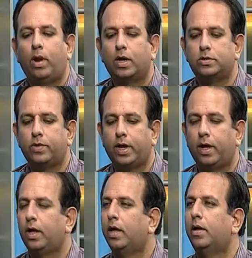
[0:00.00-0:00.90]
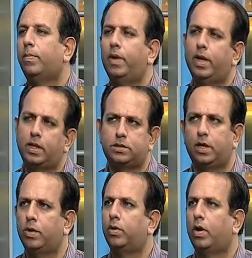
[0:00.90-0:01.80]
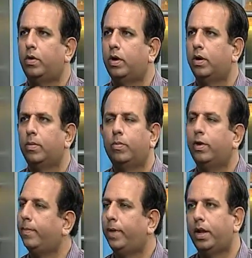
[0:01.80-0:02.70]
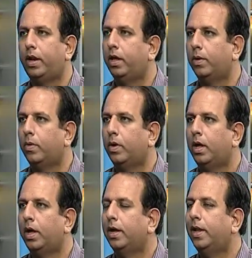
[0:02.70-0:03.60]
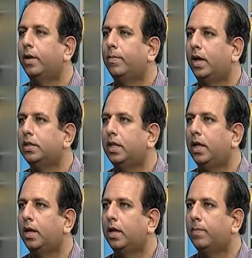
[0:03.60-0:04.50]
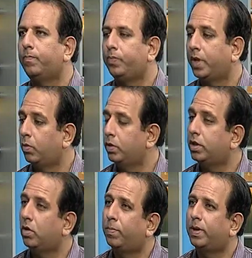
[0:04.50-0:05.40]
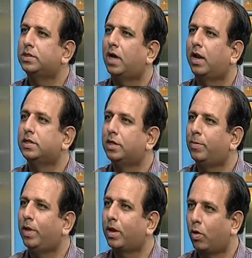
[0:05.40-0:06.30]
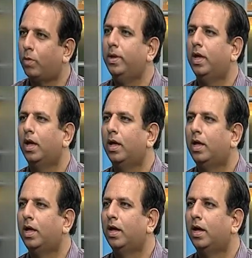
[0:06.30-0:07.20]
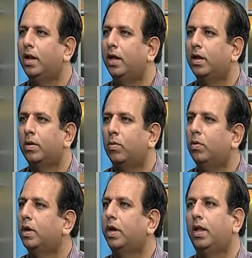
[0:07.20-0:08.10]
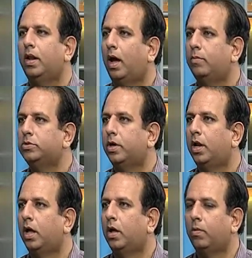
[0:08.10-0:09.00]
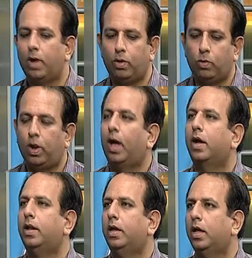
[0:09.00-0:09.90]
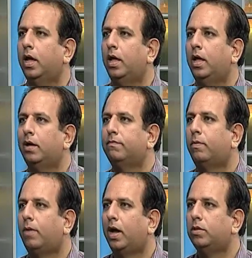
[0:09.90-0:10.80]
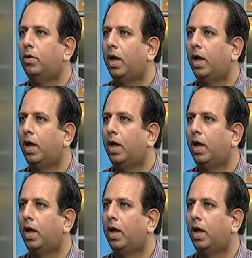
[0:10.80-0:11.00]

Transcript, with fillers: हक जो है जी प्लेयर अच्छे हैं नो डाउट जी बुरे प्लेयर नहीं है वो हम्म। लेकिन बात यह है कि उनसे ऊपर चार अच्छे प्लेयर और भी हैं जी लेकिन उनके नाम जो है ना वो उल हक नहीं है फवाद उल